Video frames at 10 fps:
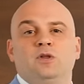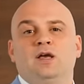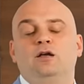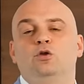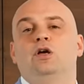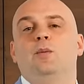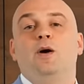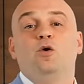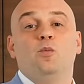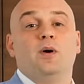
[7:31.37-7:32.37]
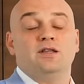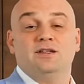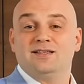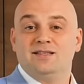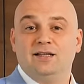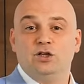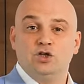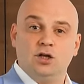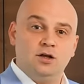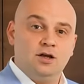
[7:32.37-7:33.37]
Как только покупок
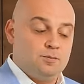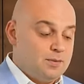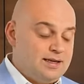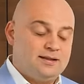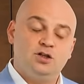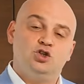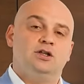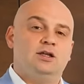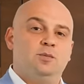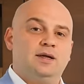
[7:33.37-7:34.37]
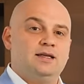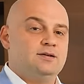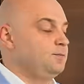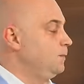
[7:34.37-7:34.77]
недостаточно, монета начинает падать.